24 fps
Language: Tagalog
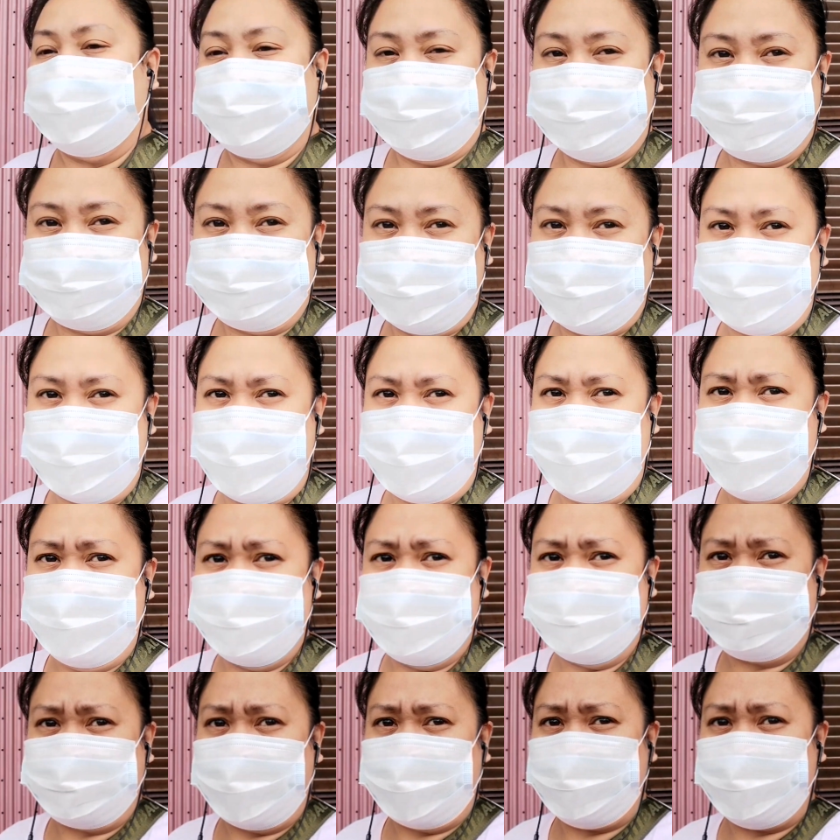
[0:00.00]
ng
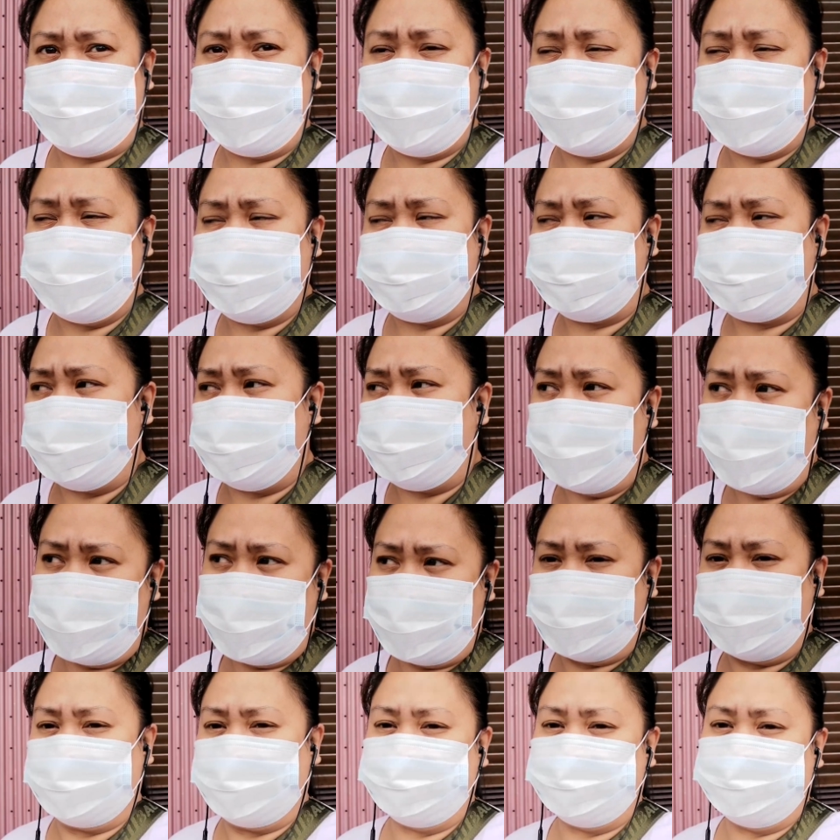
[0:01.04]
pagkain para wala ng
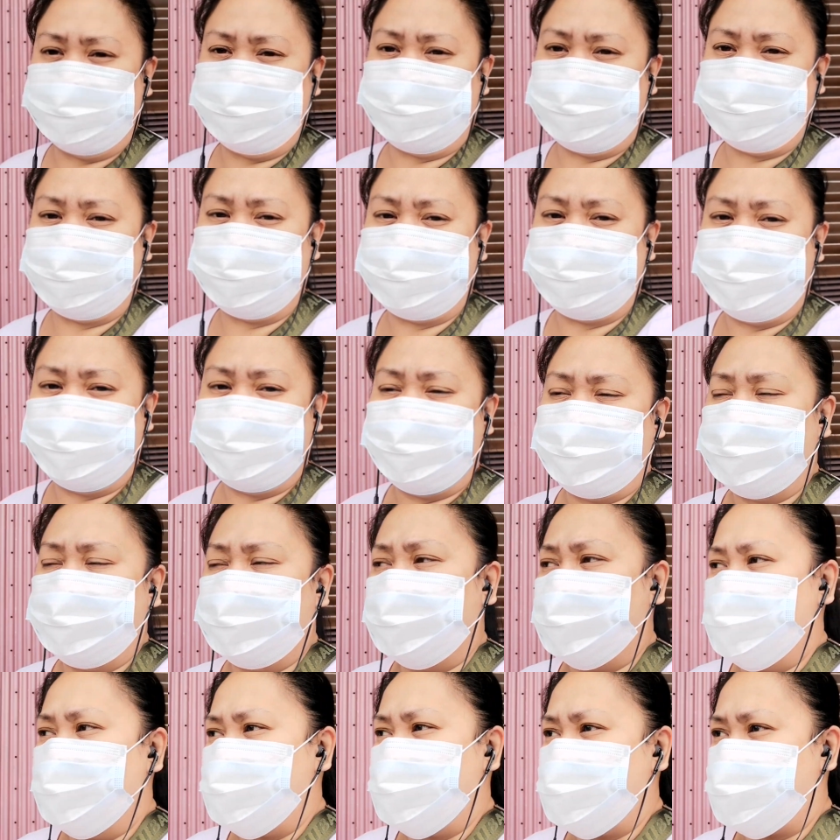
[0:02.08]
babaan.
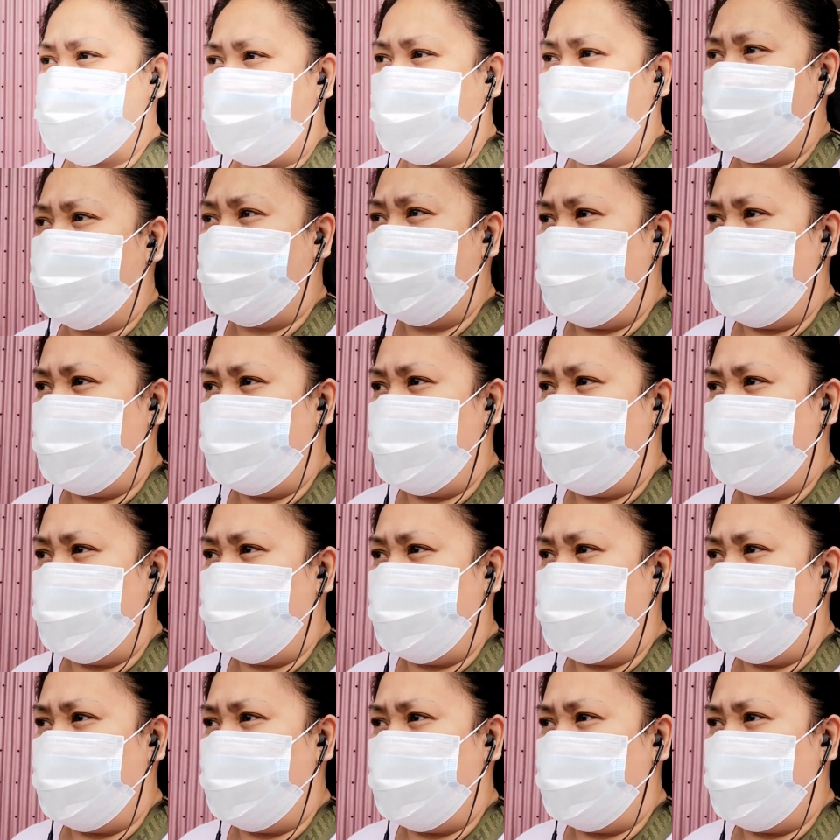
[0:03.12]
So,